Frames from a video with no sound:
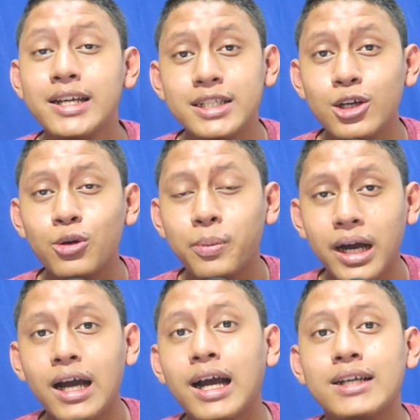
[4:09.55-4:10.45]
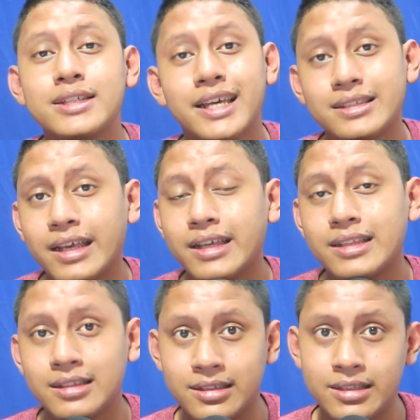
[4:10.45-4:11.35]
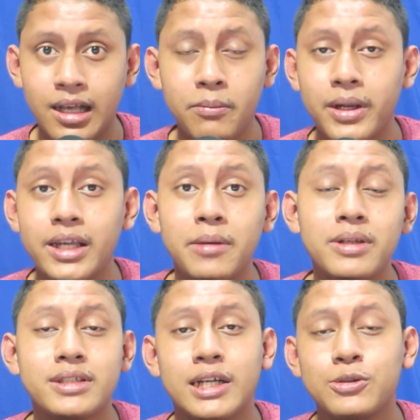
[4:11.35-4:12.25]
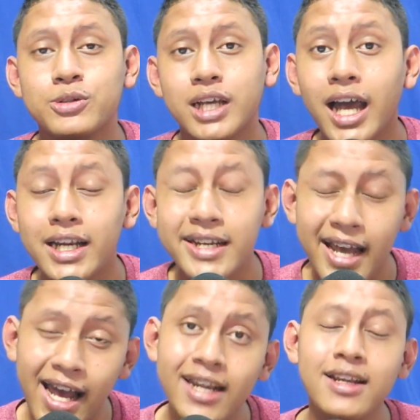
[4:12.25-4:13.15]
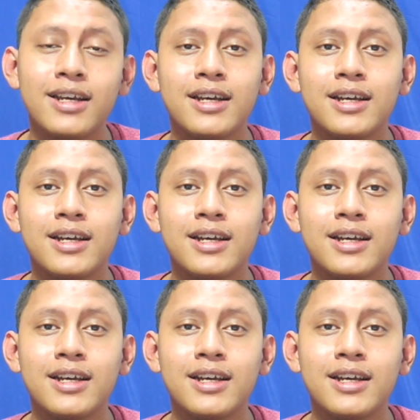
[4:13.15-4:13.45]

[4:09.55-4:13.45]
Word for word: Dan jangan lupa kasih hashtag tampan gaming 100k dan